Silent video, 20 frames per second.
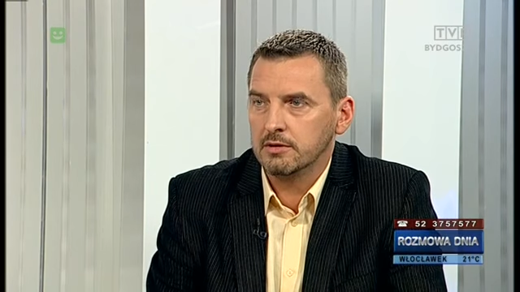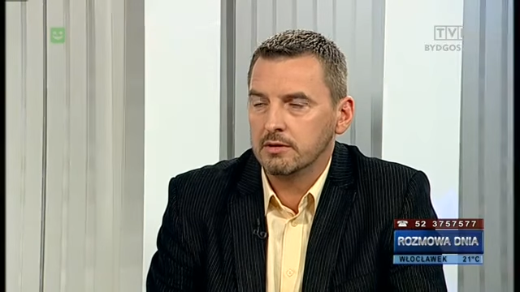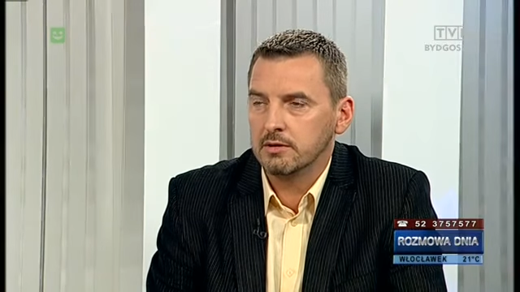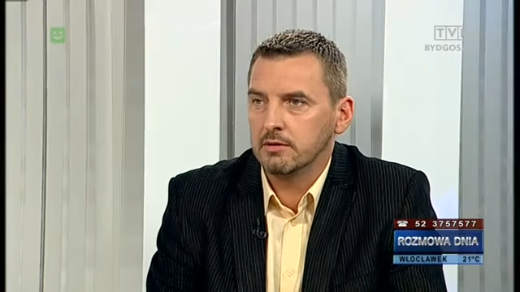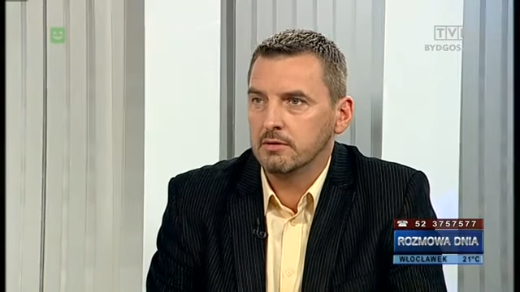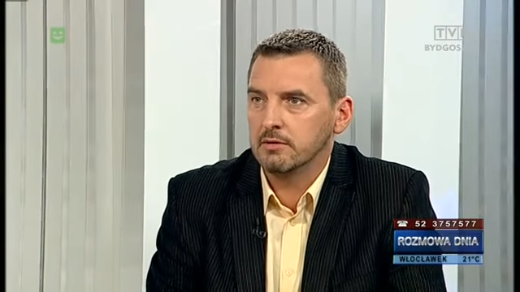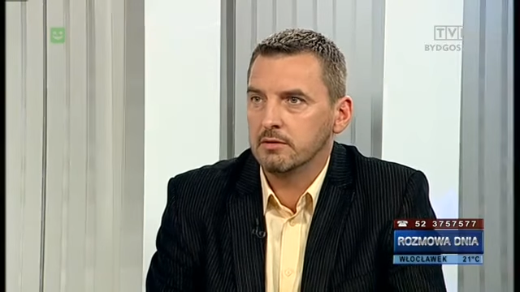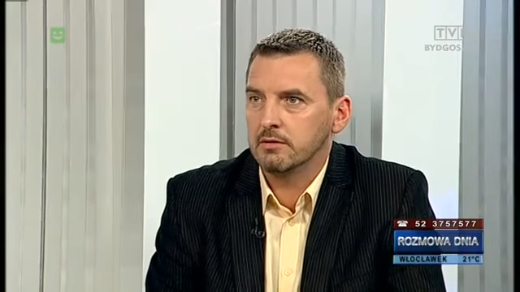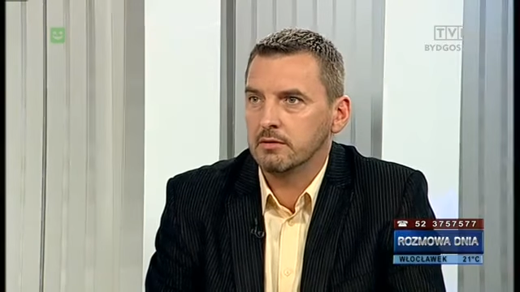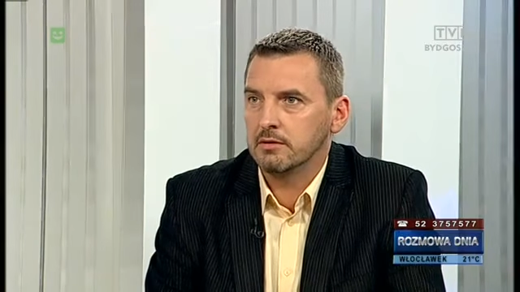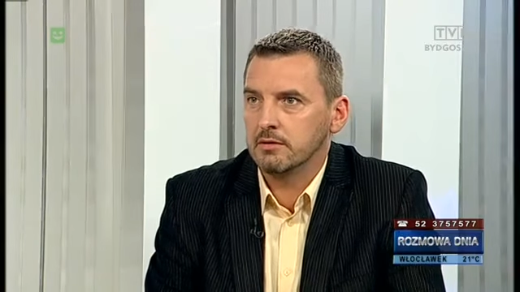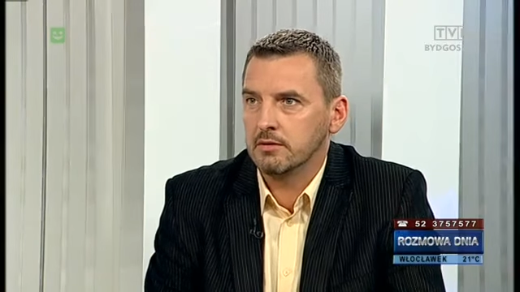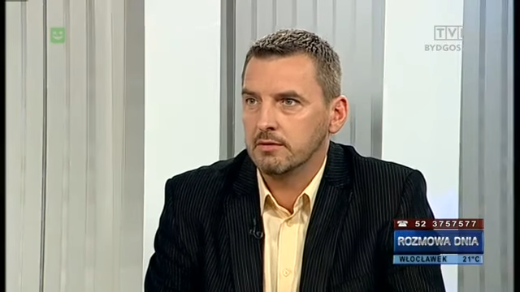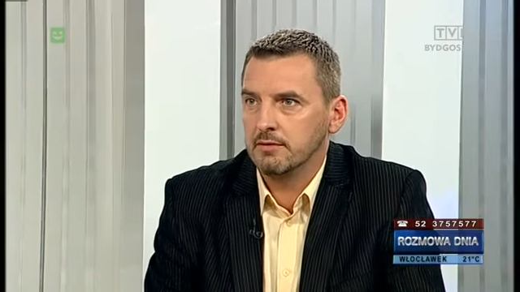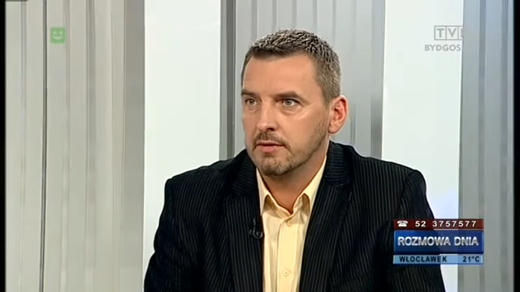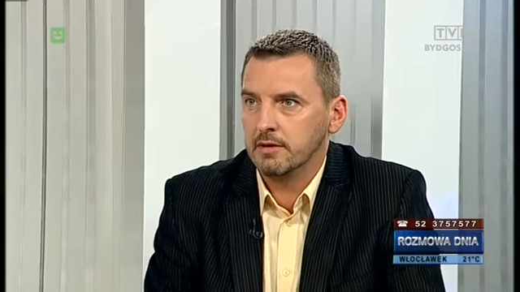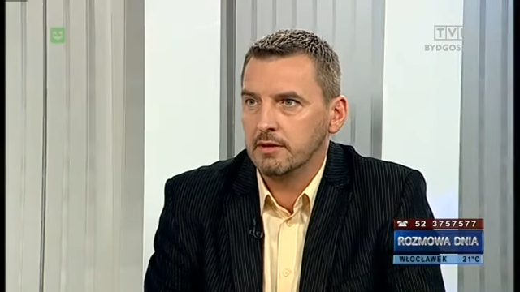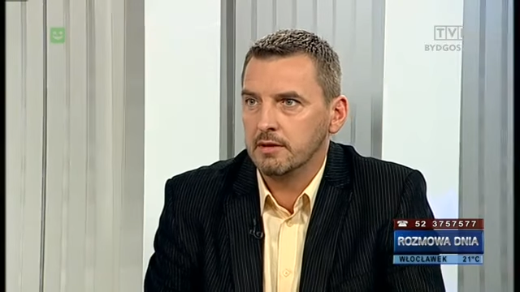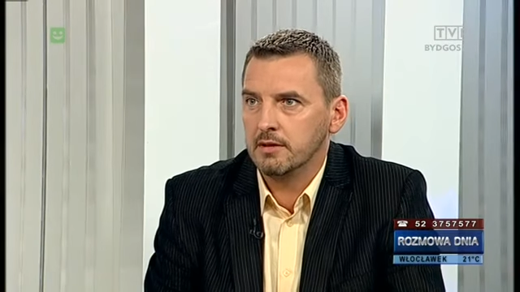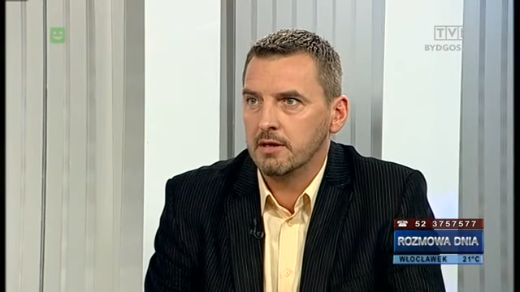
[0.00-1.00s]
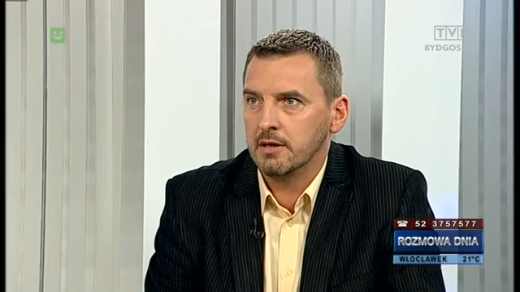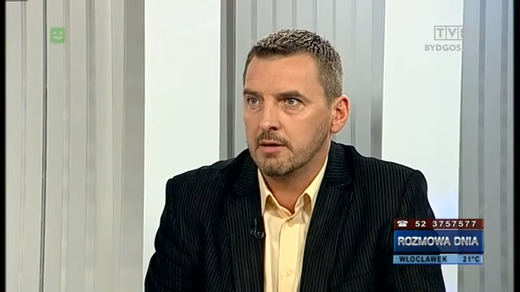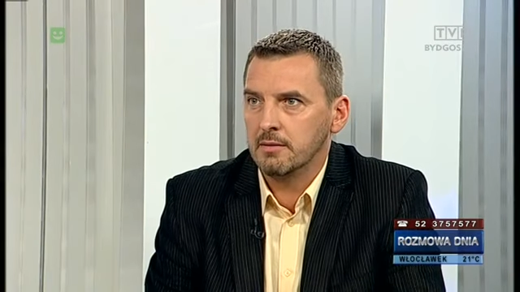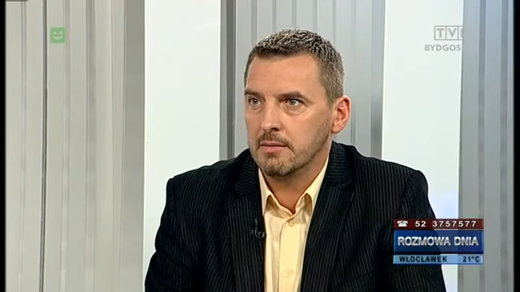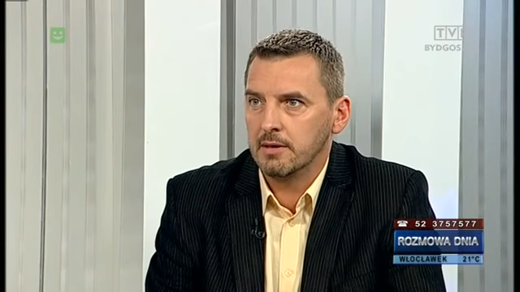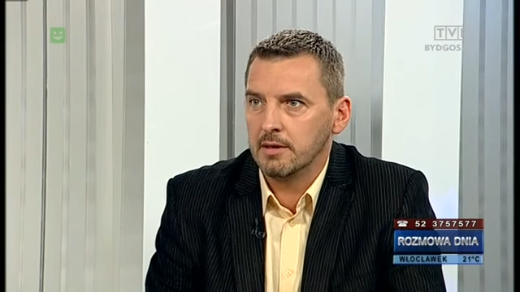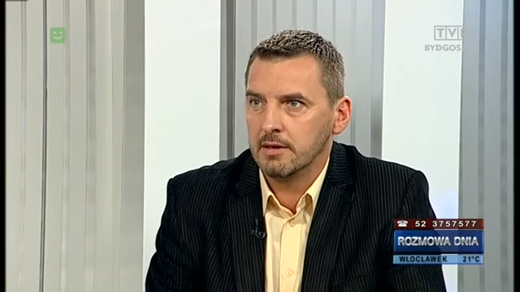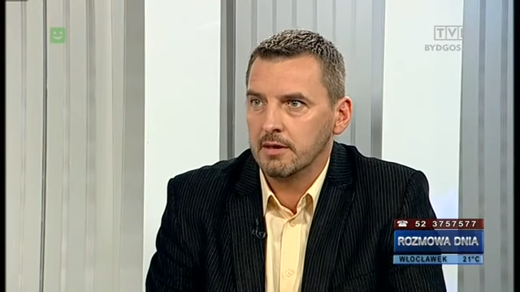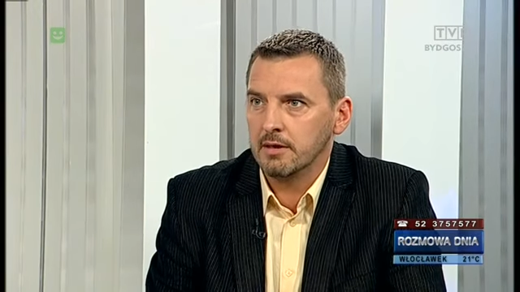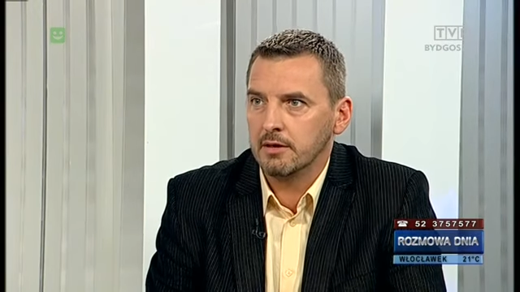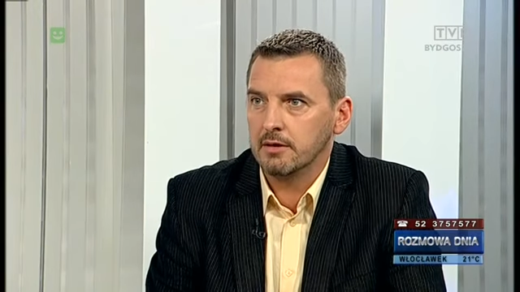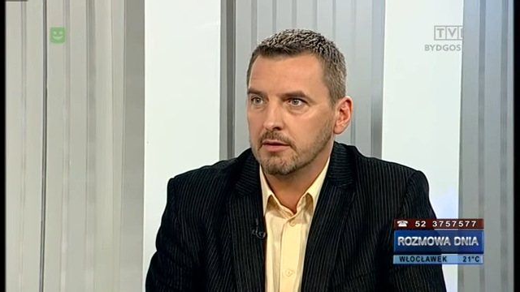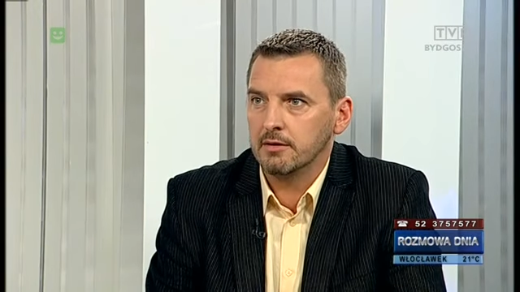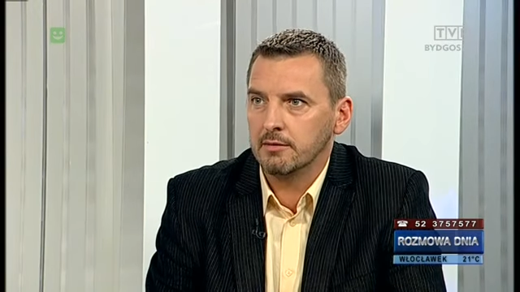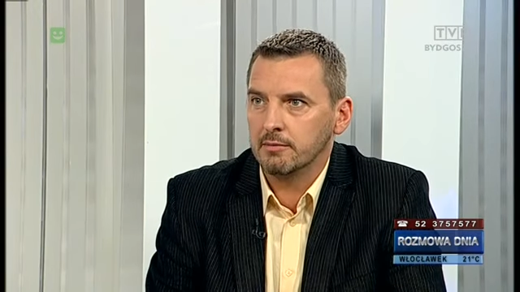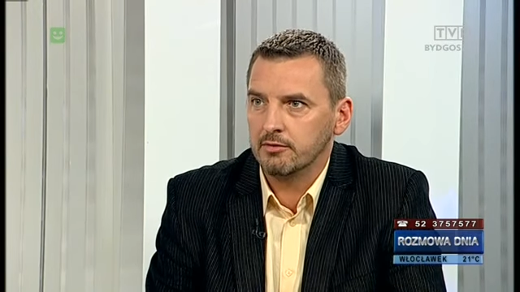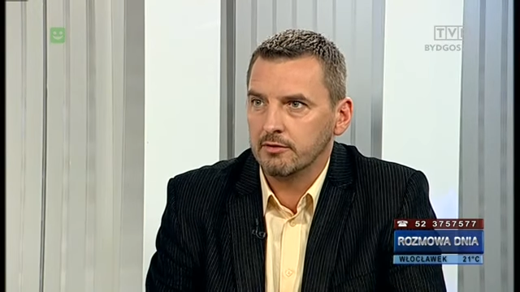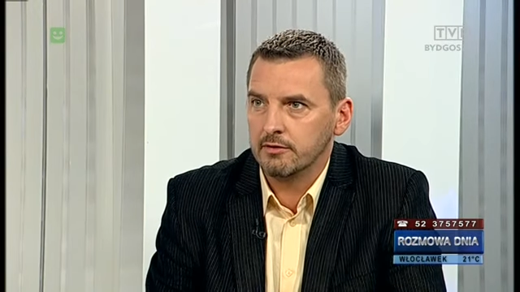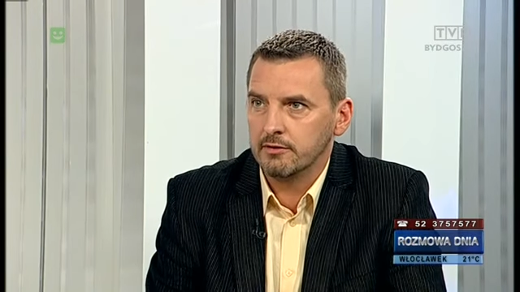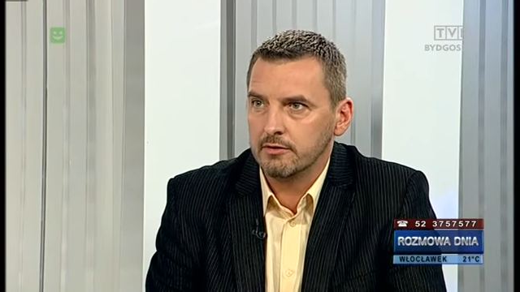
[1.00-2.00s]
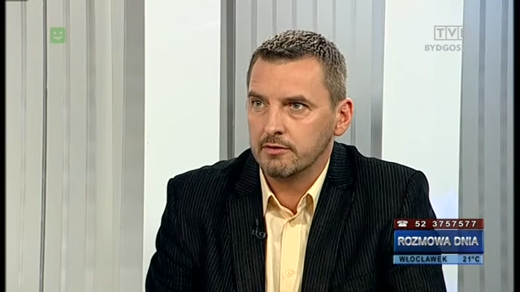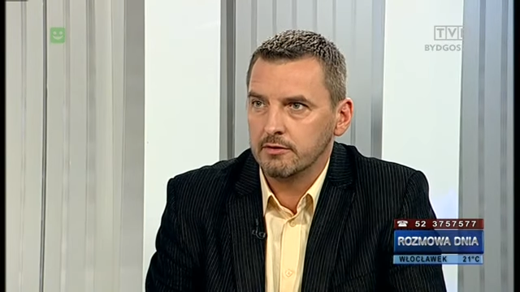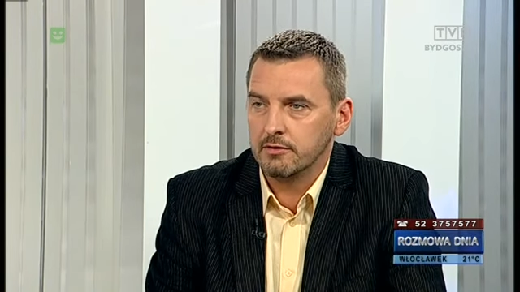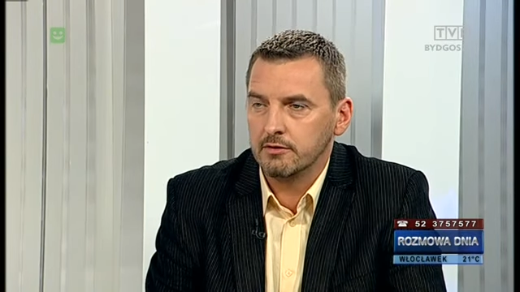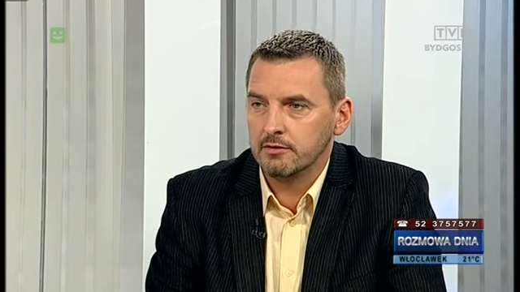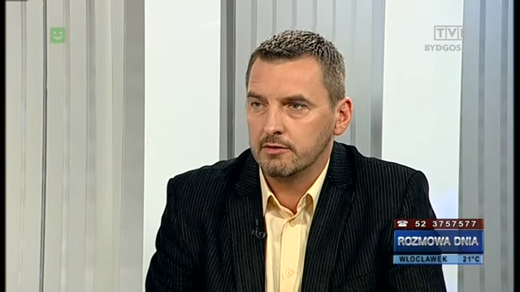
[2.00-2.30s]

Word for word: stąd od kwietnia, maja przez